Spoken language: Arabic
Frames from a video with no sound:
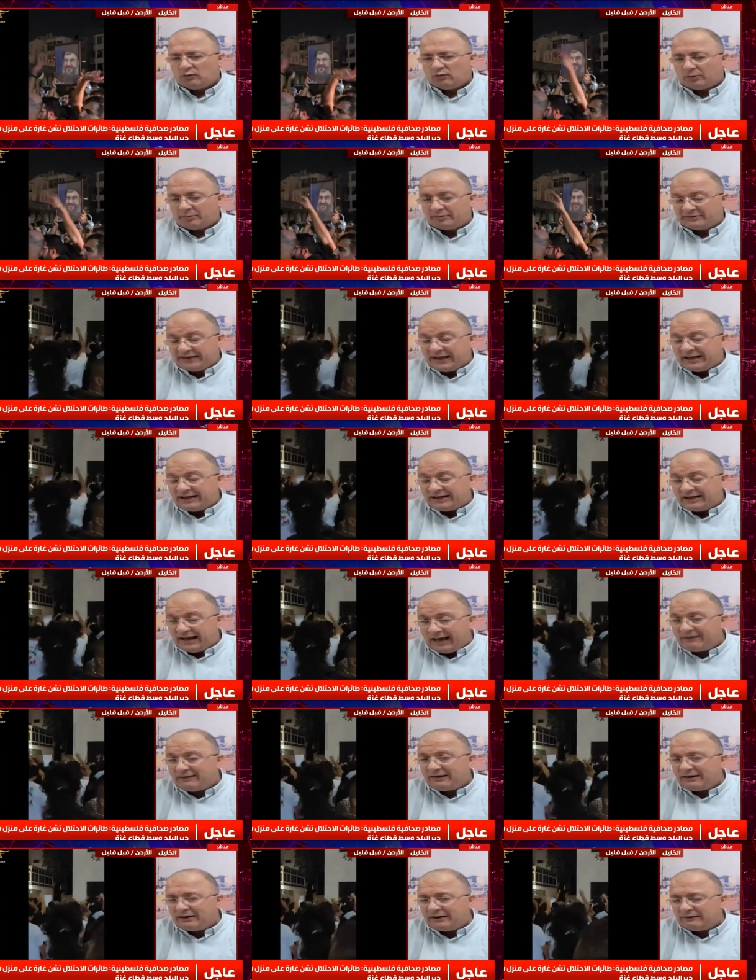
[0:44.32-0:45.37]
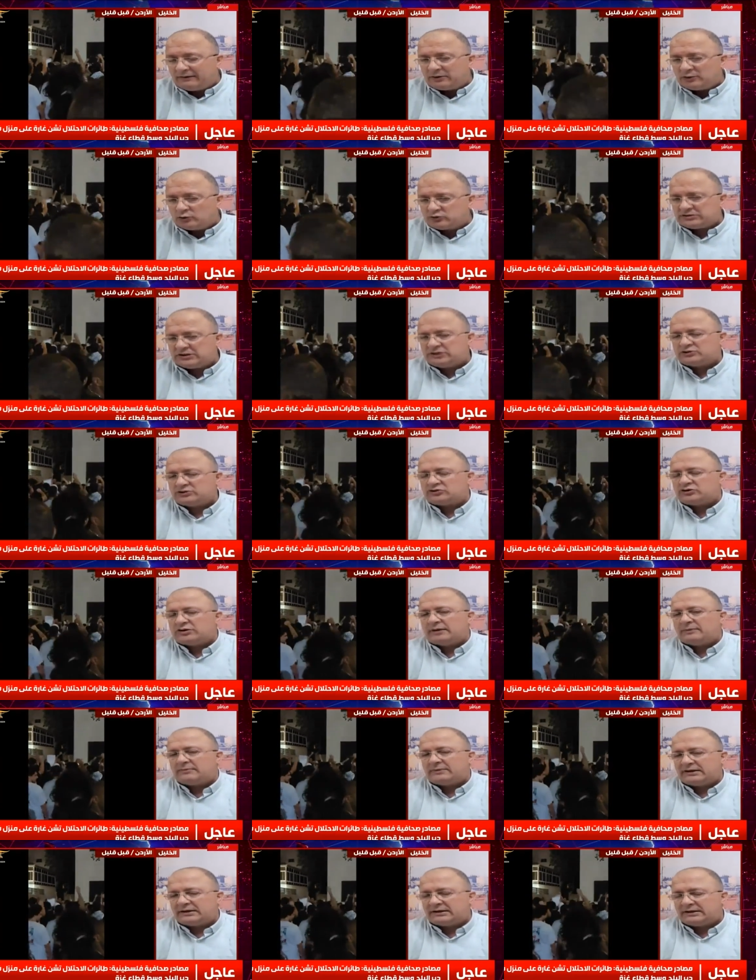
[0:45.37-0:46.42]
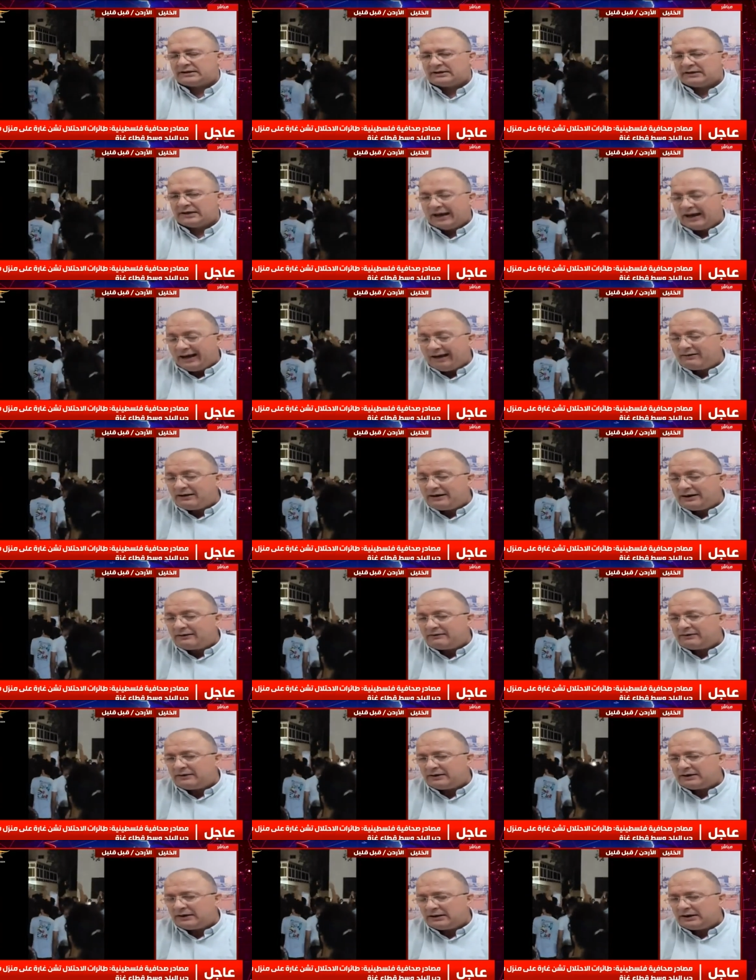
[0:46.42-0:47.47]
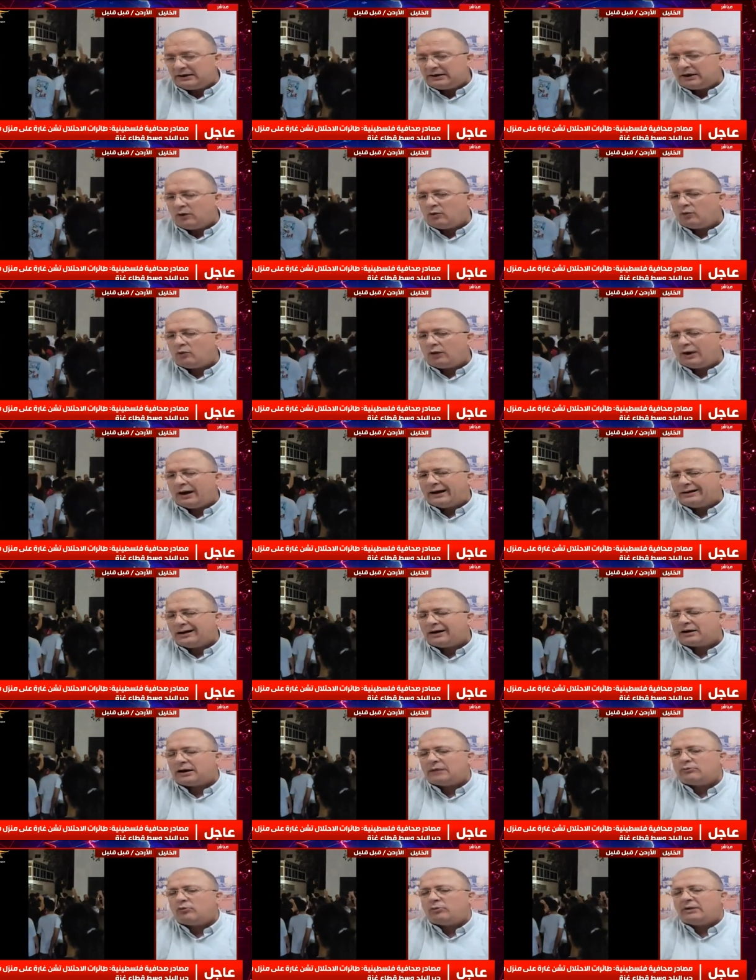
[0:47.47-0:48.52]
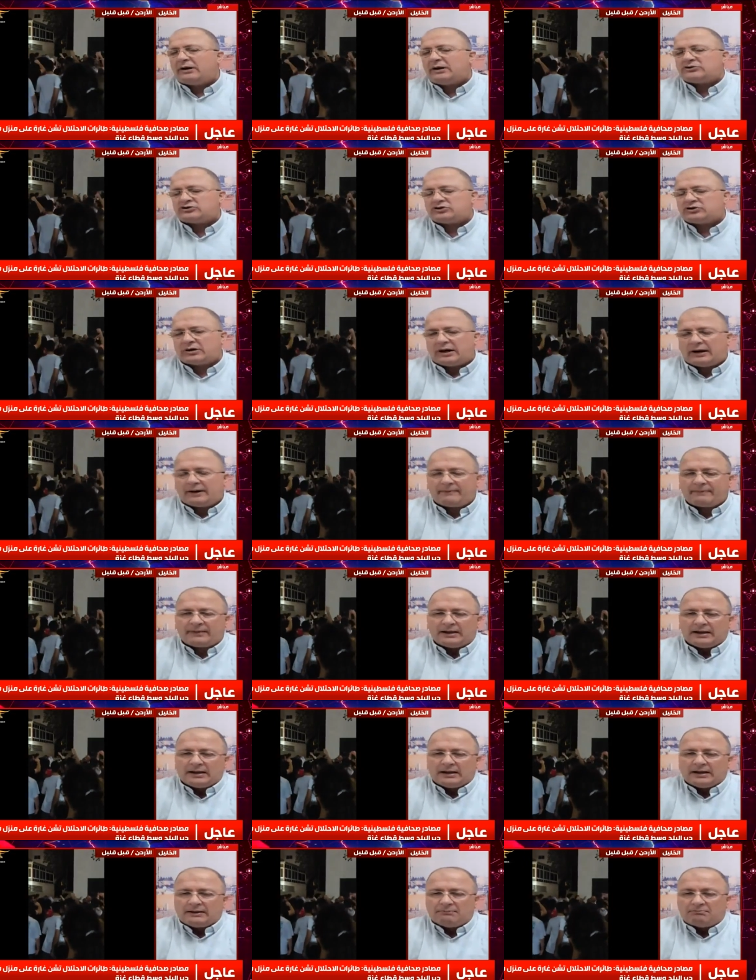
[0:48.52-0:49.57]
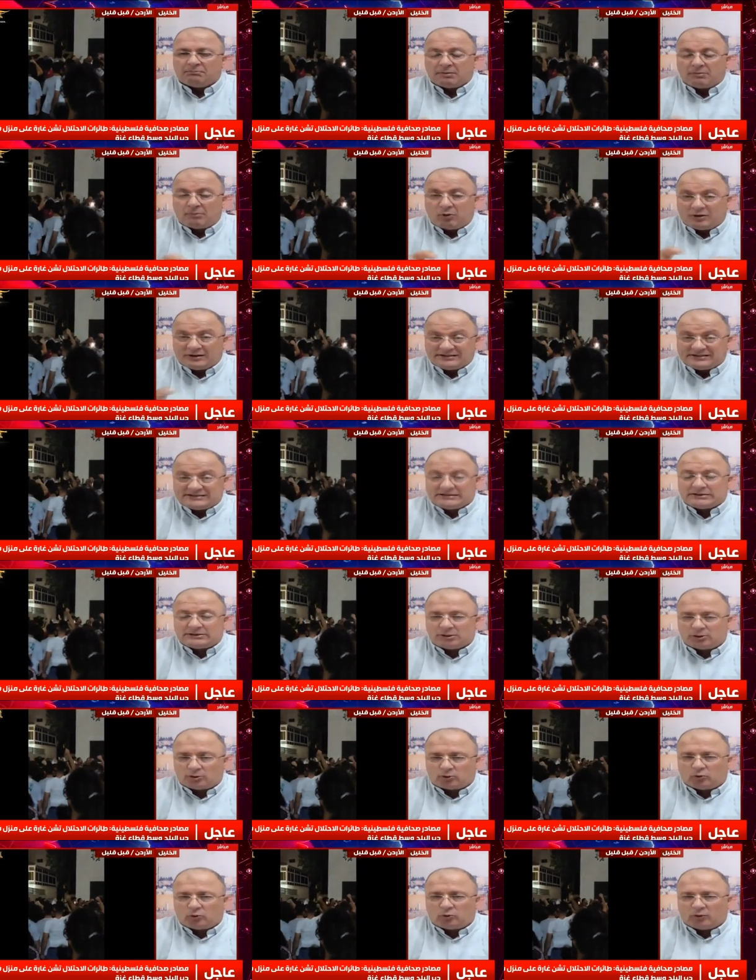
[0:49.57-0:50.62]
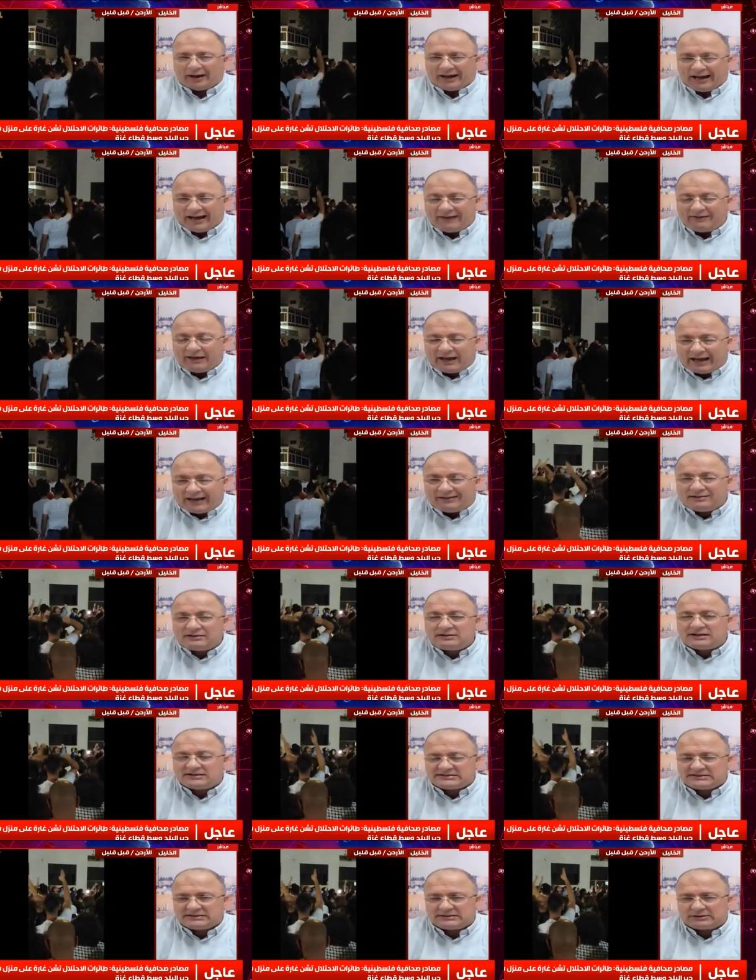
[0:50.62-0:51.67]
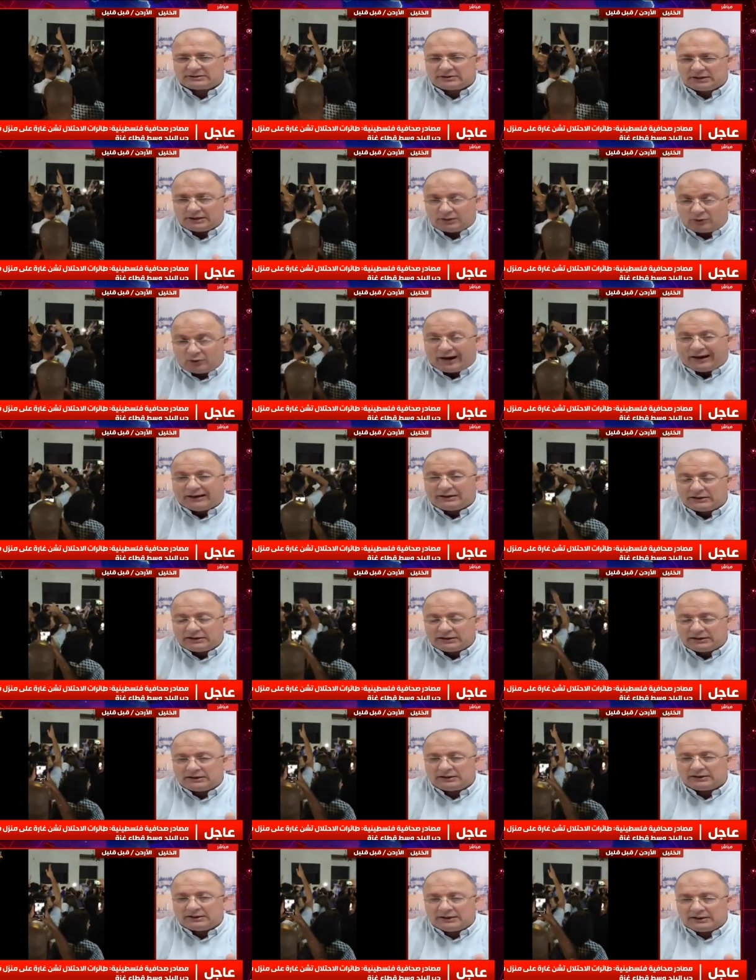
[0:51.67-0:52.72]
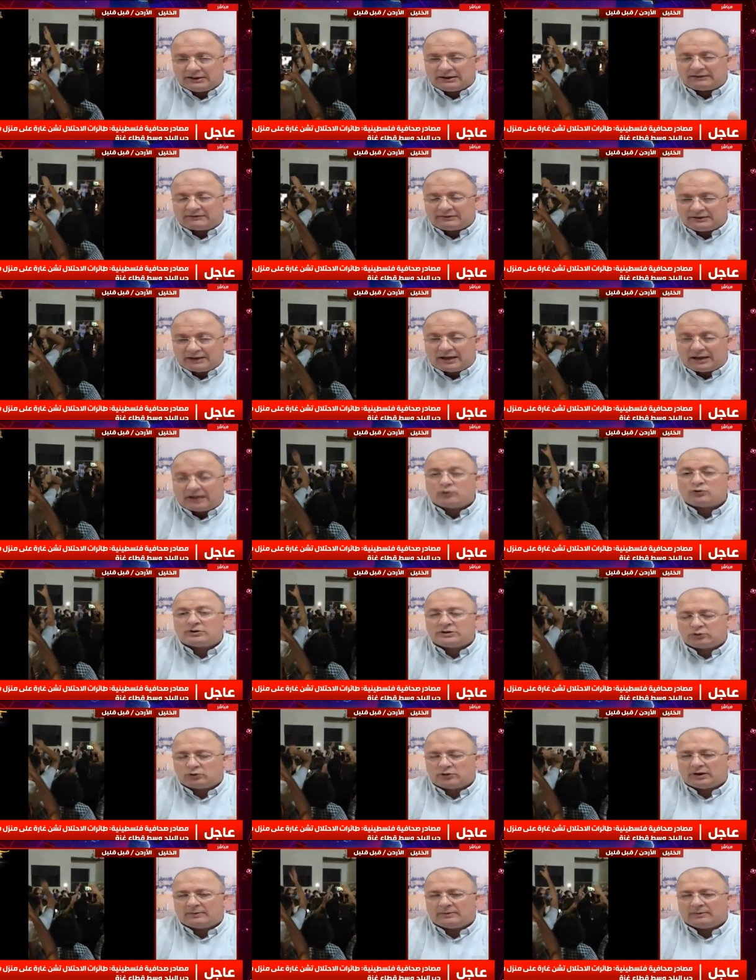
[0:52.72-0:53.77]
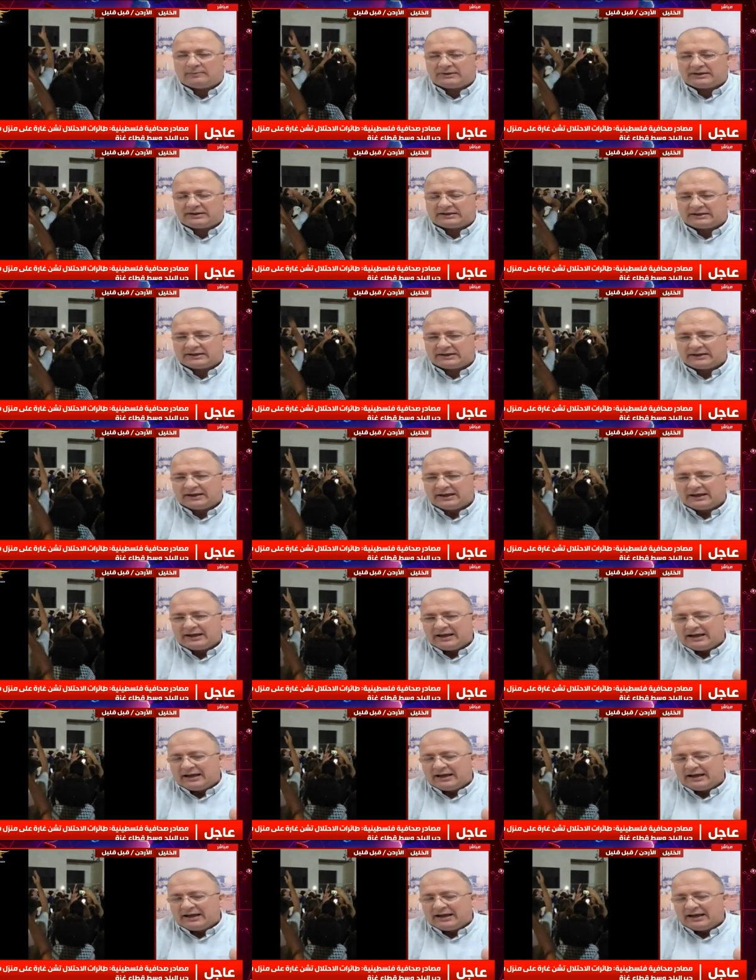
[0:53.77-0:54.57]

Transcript: وبالتالي هذا الذي يزعج الامريكي، هذا الذي له علاقه مباشره بموازين القوى، هذا هندسه الوعي الذي لا يريد الامريكي،